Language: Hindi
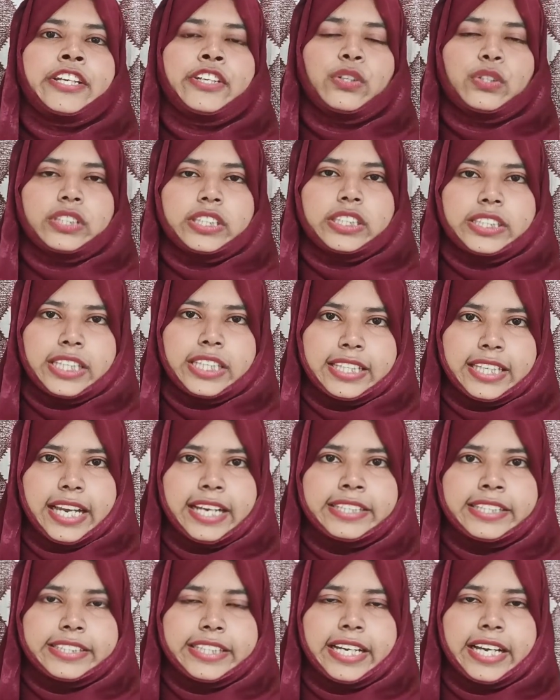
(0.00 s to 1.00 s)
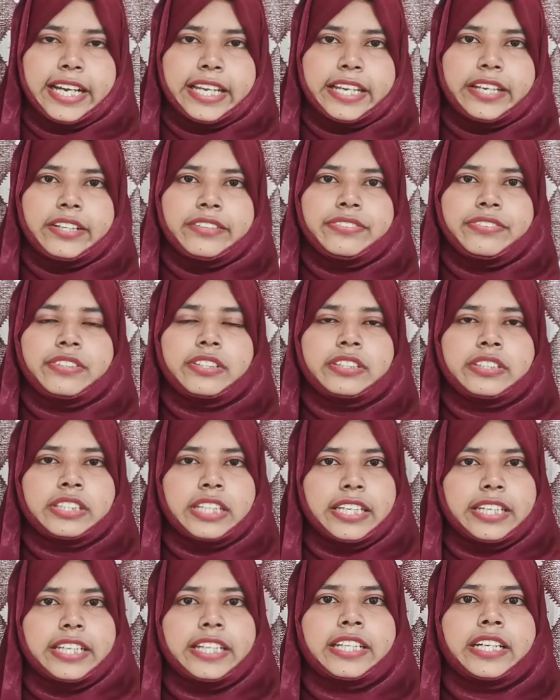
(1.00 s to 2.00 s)
यू जी सी नेट जे आर एफ
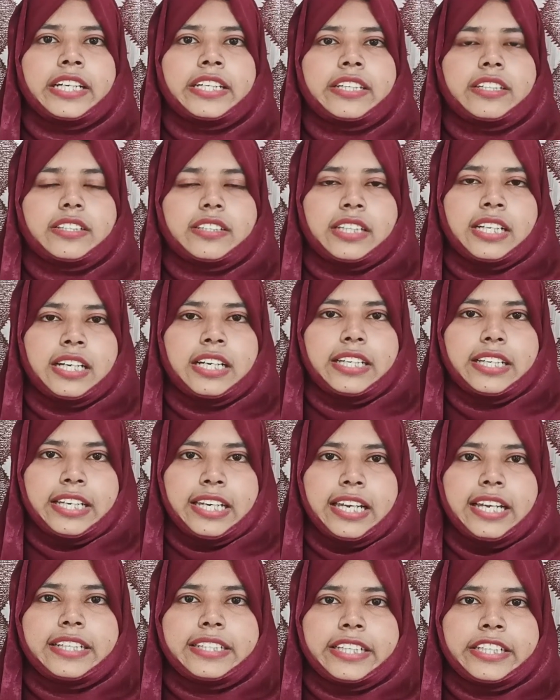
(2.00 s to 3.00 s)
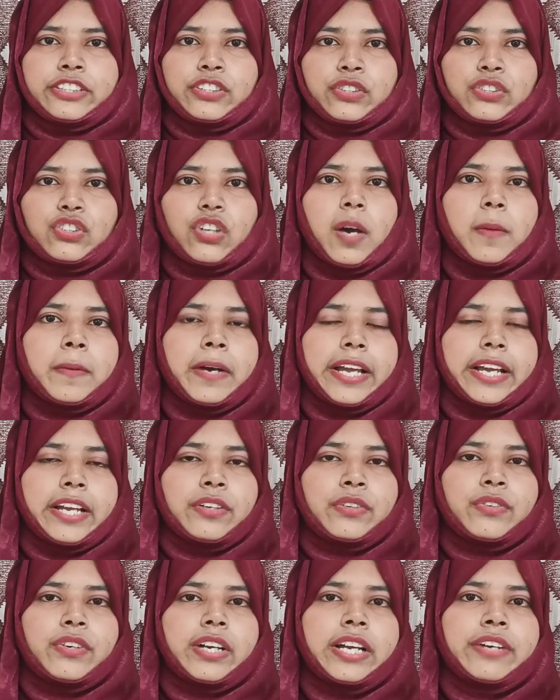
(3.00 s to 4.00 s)
चंडीगढ़ का रिलेटेड जो जॉब आया
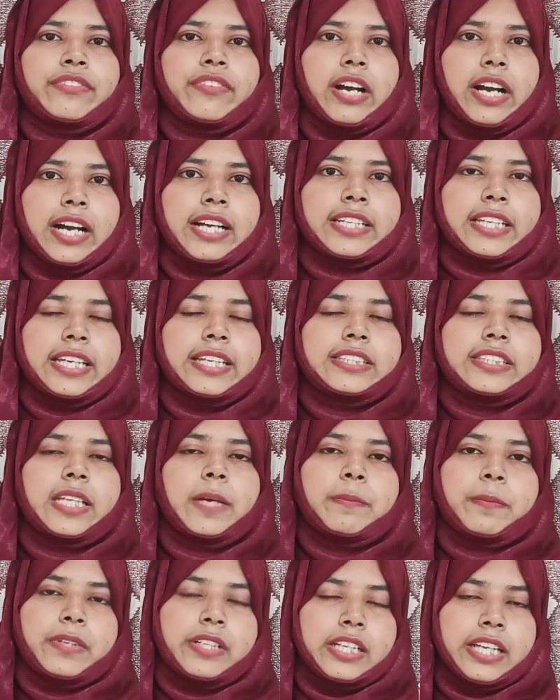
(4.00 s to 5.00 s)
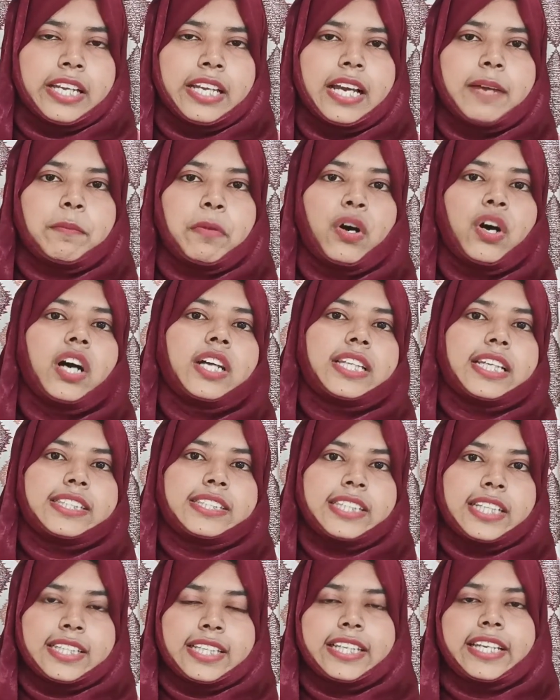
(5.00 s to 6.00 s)
हुआ है वहाँ की सबकी बहुत
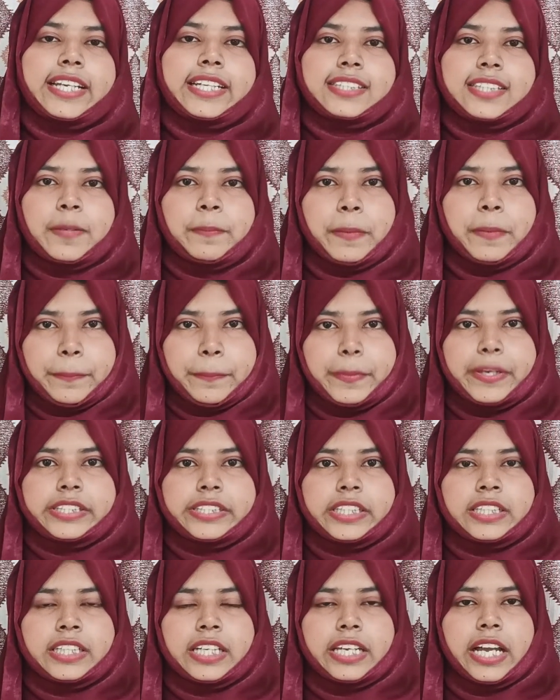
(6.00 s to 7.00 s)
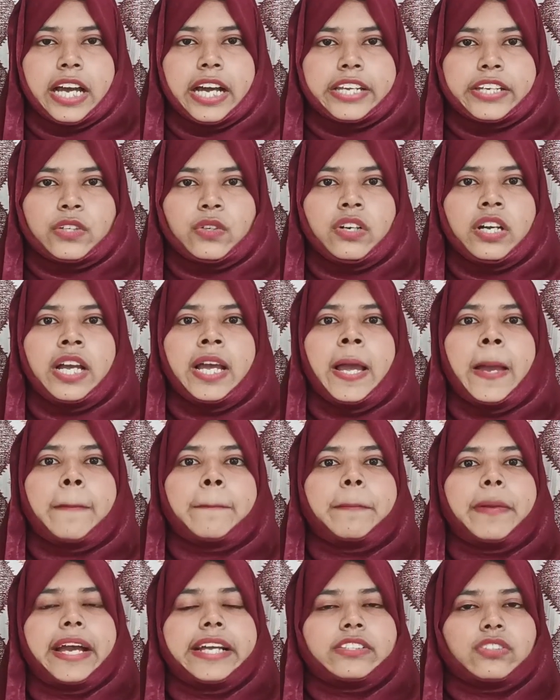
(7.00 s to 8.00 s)
अच्छे तरीके से प्रिपरेशन करा रही हूँ
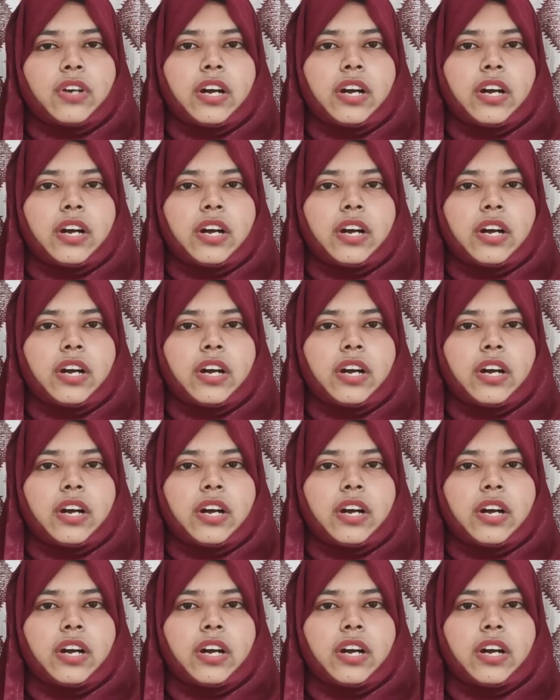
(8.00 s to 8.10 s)
बैच